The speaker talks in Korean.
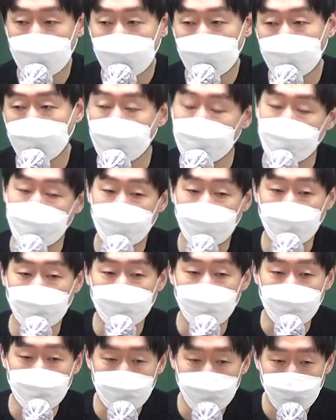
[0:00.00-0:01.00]
그리고 이제
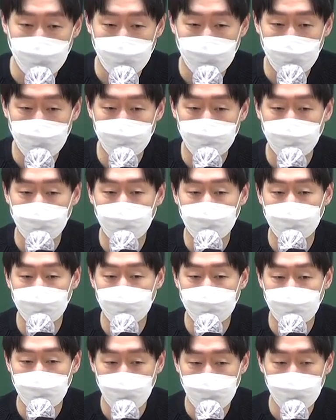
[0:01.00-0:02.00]
저는 이 차
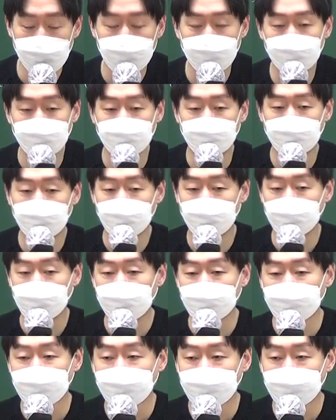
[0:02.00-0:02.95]
합격을 해가지고